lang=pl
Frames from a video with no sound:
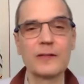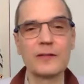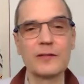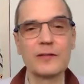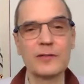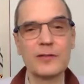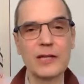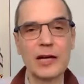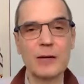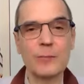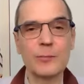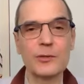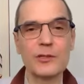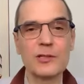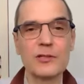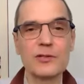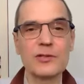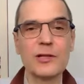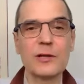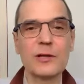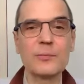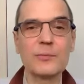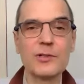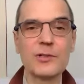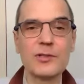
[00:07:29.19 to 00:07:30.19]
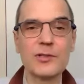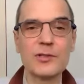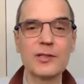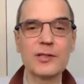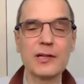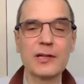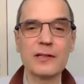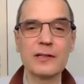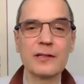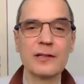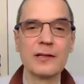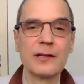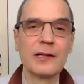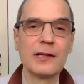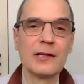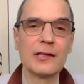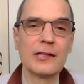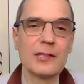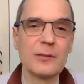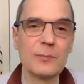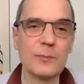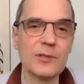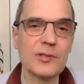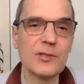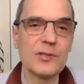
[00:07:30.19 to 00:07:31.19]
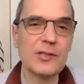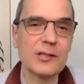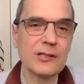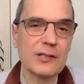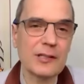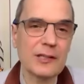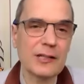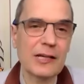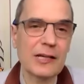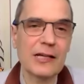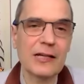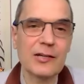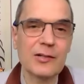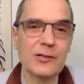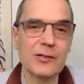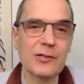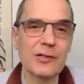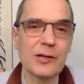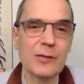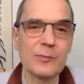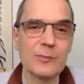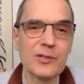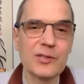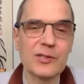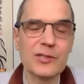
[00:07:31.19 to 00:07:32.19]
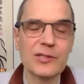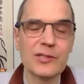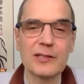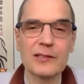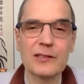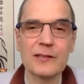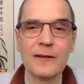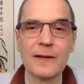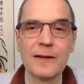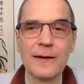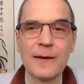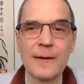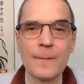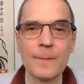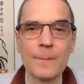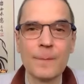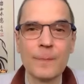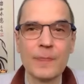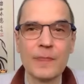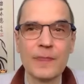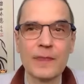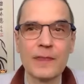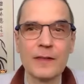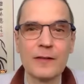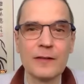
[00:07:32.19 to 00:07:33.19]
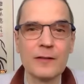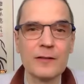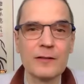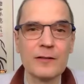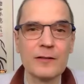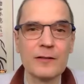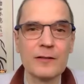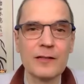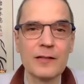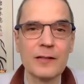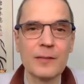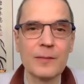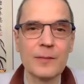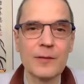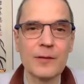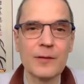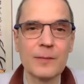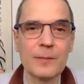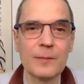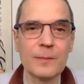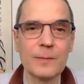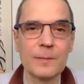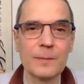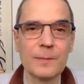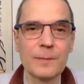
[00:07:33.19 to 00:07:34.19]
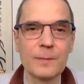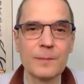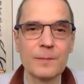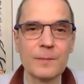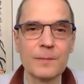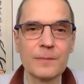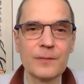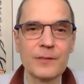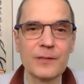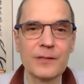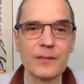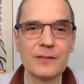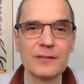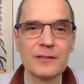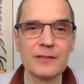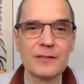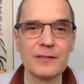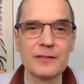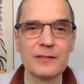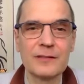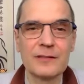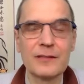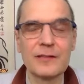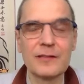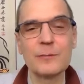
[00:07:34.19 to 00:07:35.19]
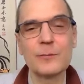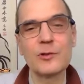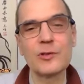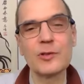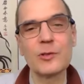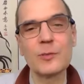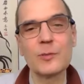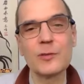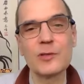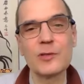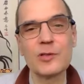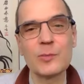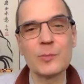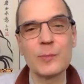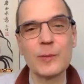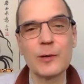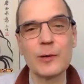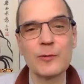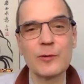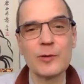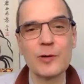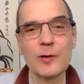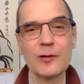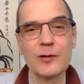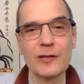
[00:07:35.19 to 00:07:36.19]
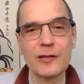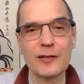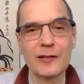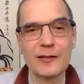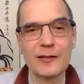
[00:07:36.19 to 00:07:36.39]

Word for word: To jest jakby nasza misja i misja, tak jak każda misja, no, nie ma, nie, nie, nie może być spełniona